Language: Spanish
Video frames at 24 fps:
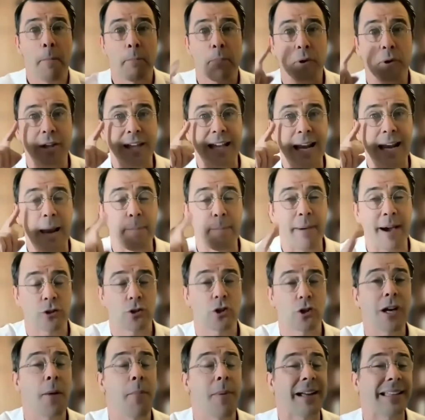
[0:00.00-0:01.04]
porque la
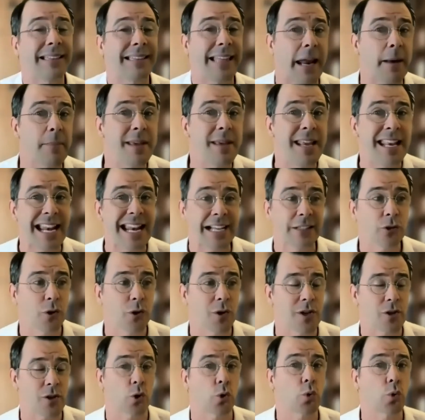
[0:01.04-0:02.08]
persona va a estar
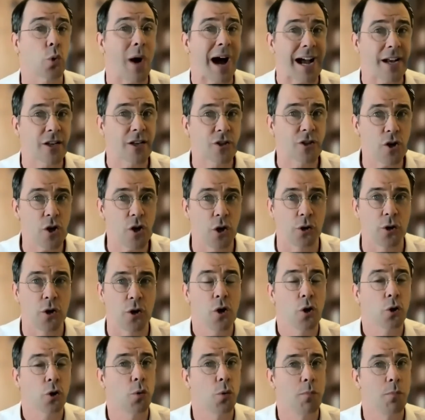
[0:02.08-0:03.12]
mirando eso, tu
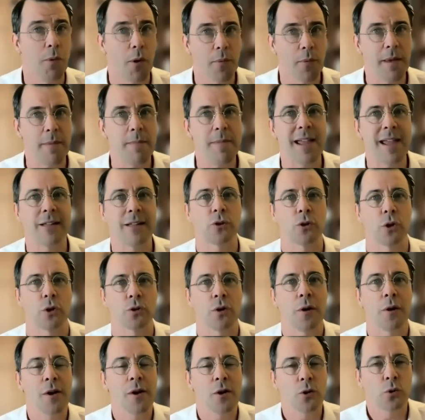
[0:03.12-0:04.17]
acción, tus
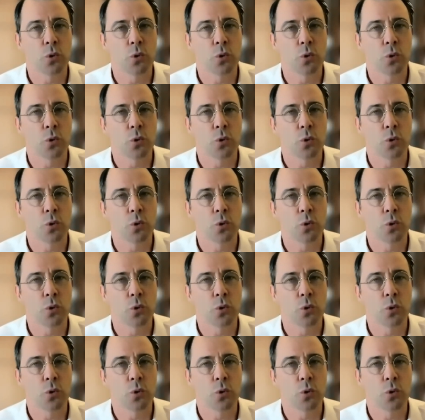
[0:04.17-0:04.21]
movimientos,